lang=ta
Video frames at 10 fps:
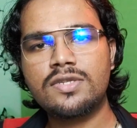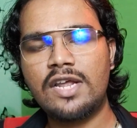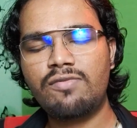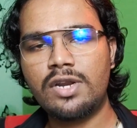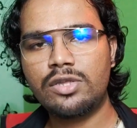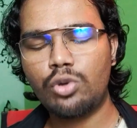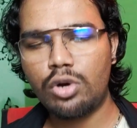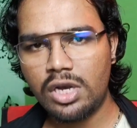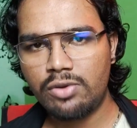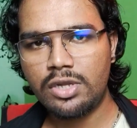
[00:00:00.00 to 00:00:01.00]
சர்வரே
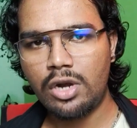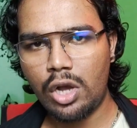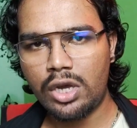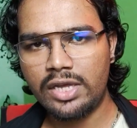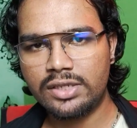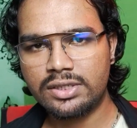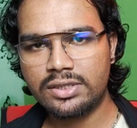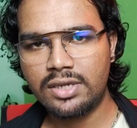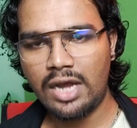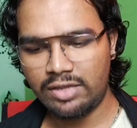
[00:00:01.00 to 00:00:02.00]
டோட்டலி வந்து லாக் ஆயிடுச்சு
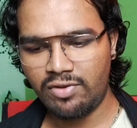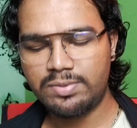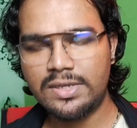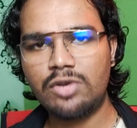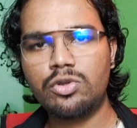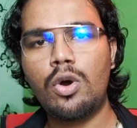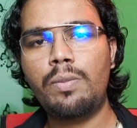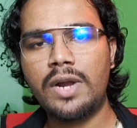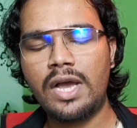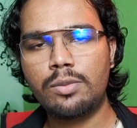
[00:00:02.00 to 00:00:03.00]
அந்த வெப்சைட் வந்து
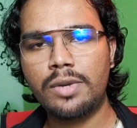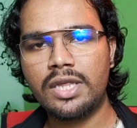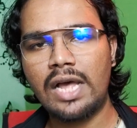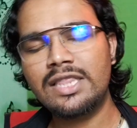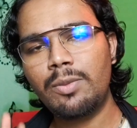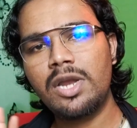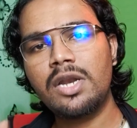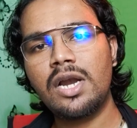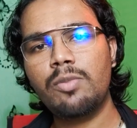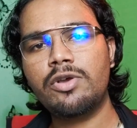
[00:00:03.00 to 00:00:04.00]
ஓப்பனே ஆக மாட்டேது அந்த
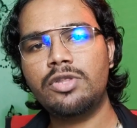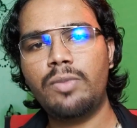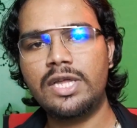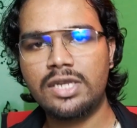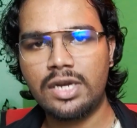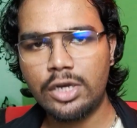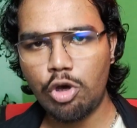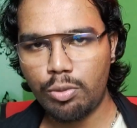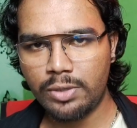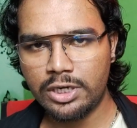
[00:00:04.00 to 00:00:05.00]
மாதிரி நிலைமைக்கு வந்து மாற்றிட்டாங்க
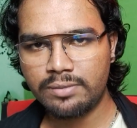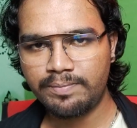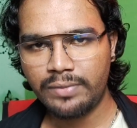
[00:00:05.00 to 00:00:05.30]
கவர்மெண்ட்